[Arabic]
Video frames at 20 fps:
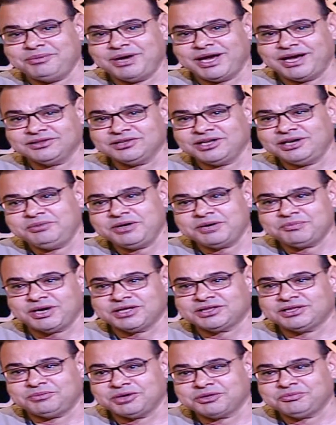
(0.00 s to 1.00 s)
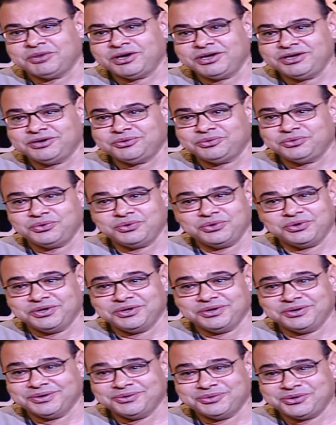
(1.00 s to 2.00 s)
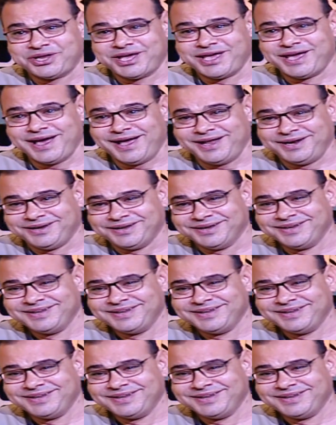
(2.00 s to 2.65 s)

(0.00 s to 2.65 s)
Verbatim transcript: ما يعض اللي بيجمع الطماطمايه ويريحني